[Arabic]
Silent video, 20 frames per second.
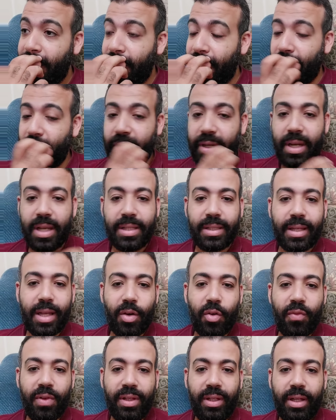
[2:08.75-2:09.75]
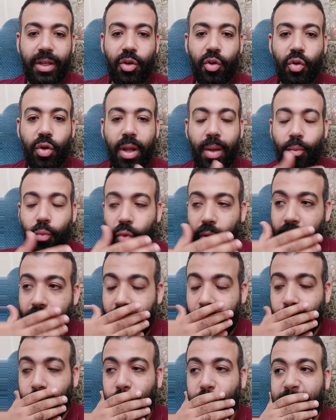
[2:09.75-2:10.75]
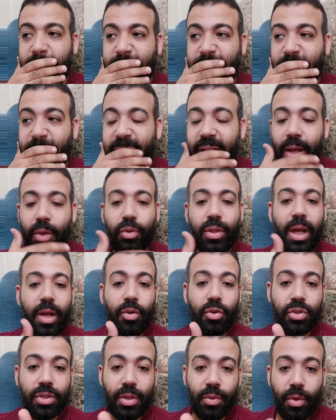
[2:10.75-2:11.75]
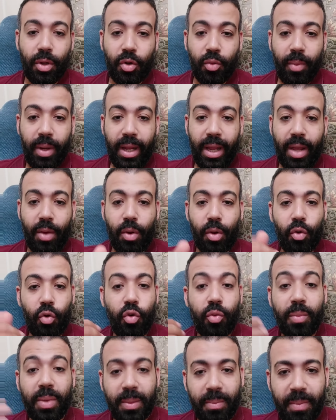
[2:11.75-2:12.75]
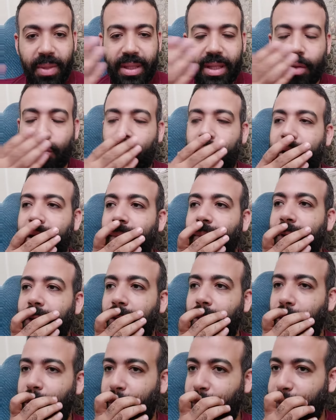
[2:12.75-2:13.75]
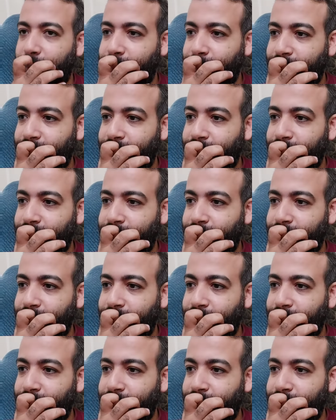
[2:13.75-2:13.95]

والناس كانوا فاتحين له الابواب والناس كلها ودخلوا اتصوروا معاه وقالوا له البيت بيتك والكلام ده كله